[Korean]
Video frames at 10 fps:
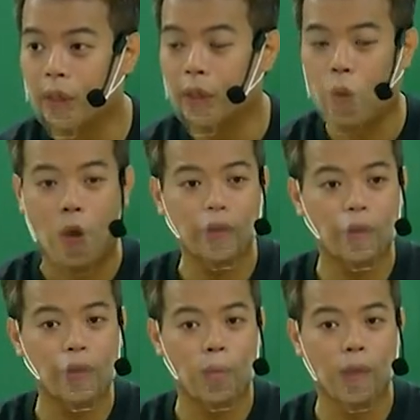이 과거
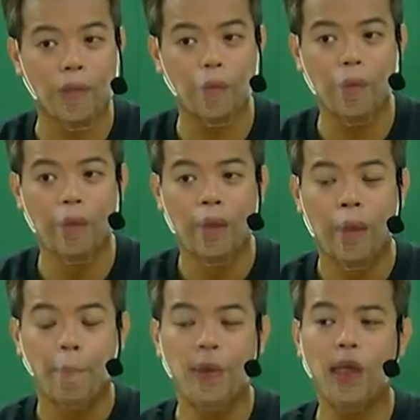사건의 결과라는 건
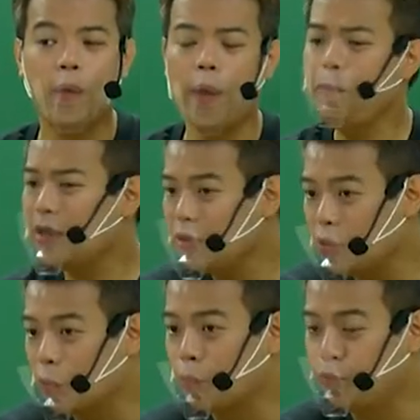미래 회피할
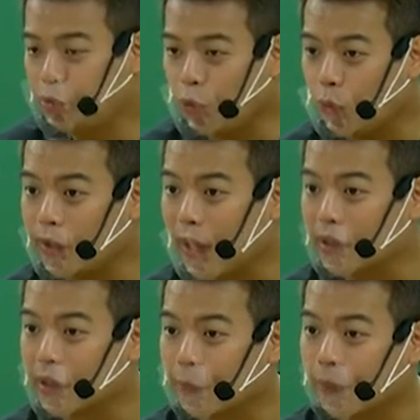수 없고 무조건 해야
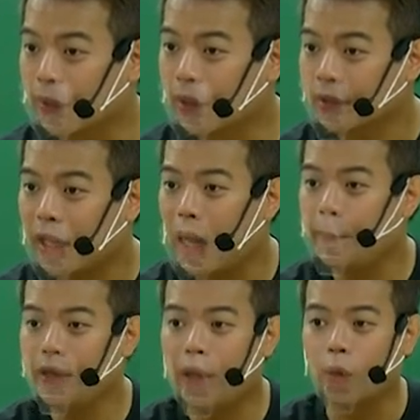된다고요. 내가
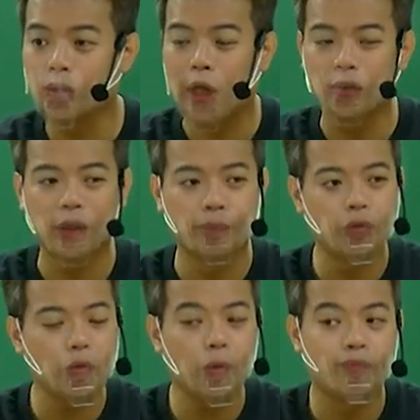미래 에 어떻게 하든지
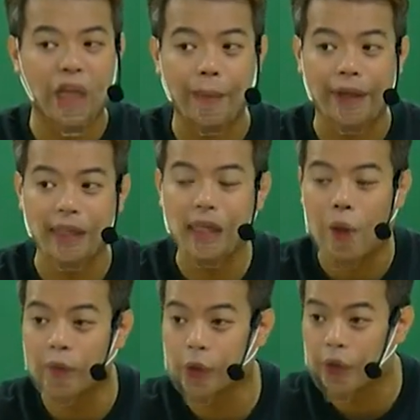무조건 부담해야 돼. 이게
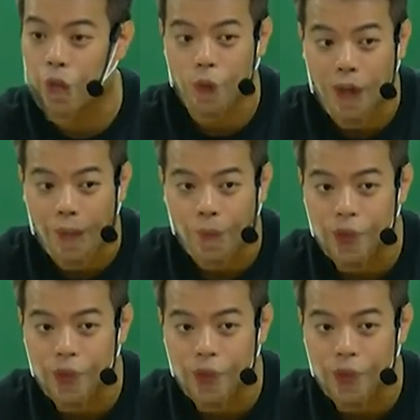과거 사건의 결과예요.